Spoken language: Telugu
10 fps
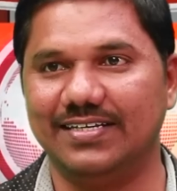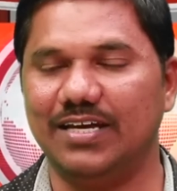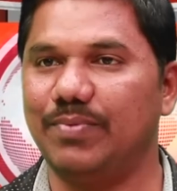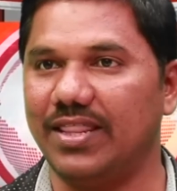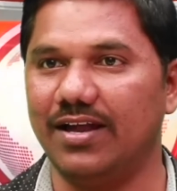
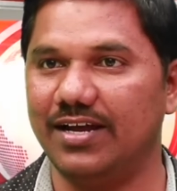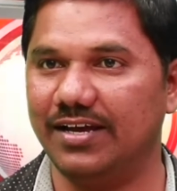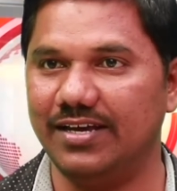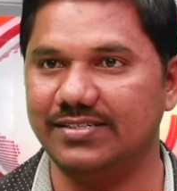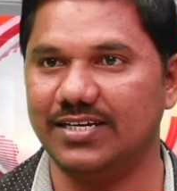సార్
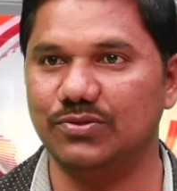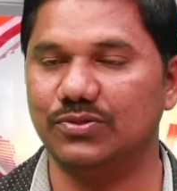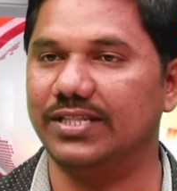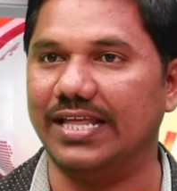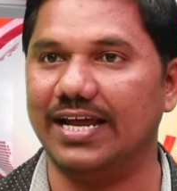ప్రధానంగా ఈసారి
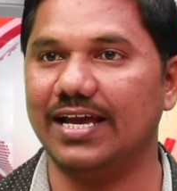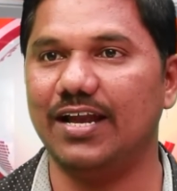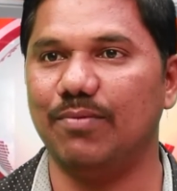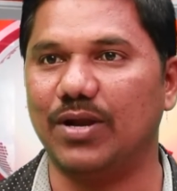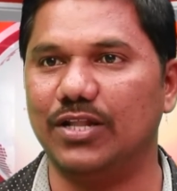చూస్తే
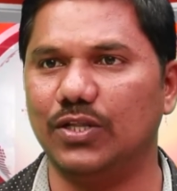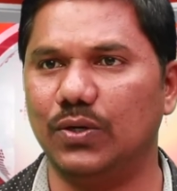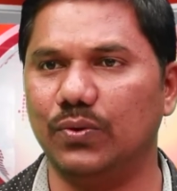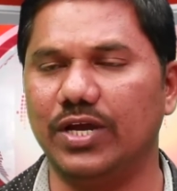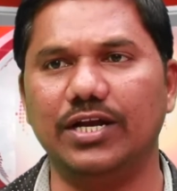తెలంగాణ
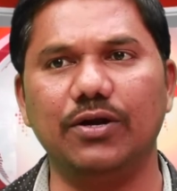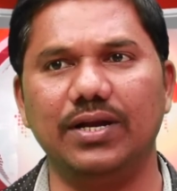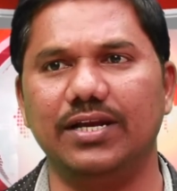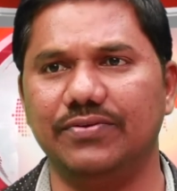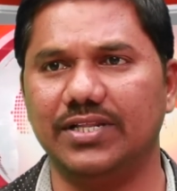ప్రాంతంలో ఎన్నడూ
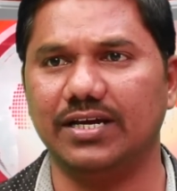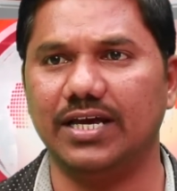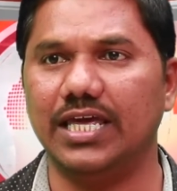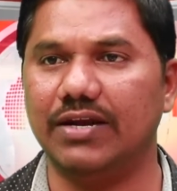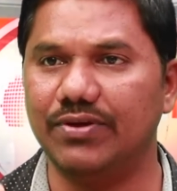లేని విధంగా
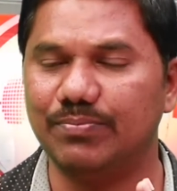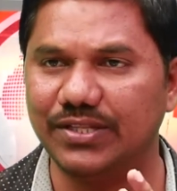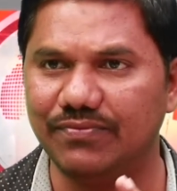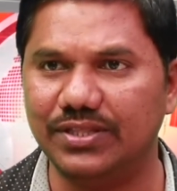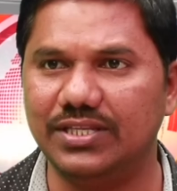ఇరవై
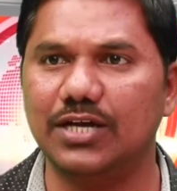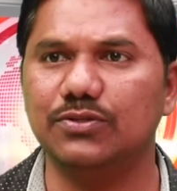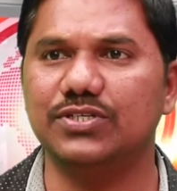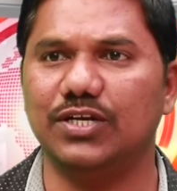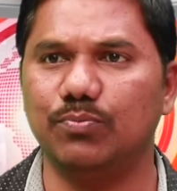మంది
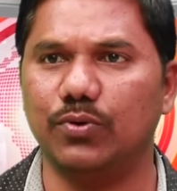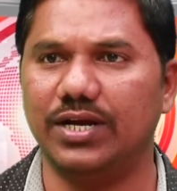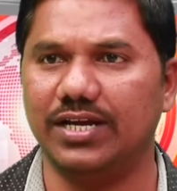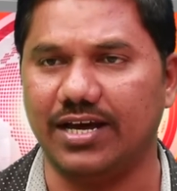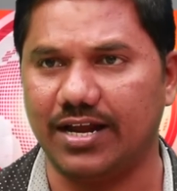విద్యార్థులు
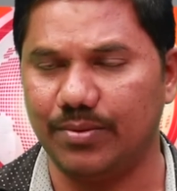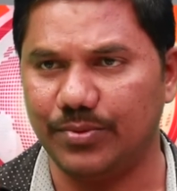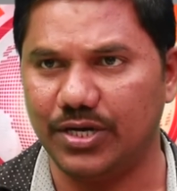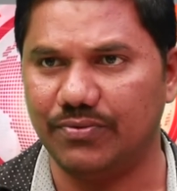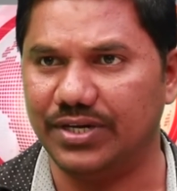చనిపోవడానికి
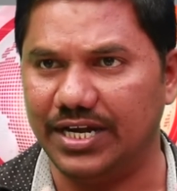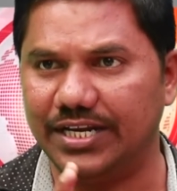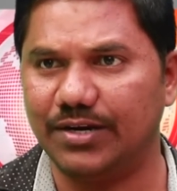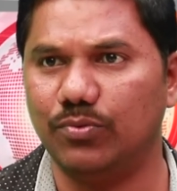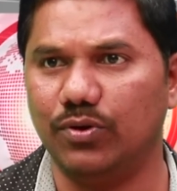కారణమైనటువంటి
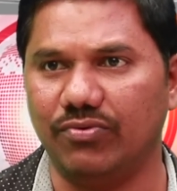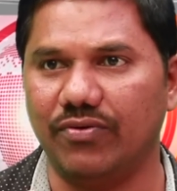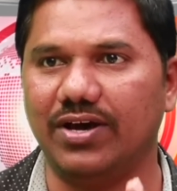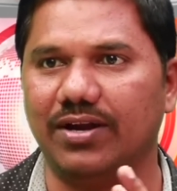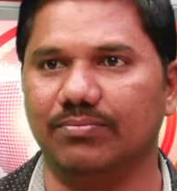ఇంటర్ బోర్డు
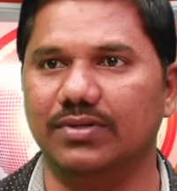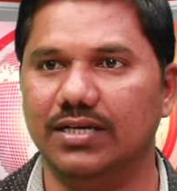వ్యవహారం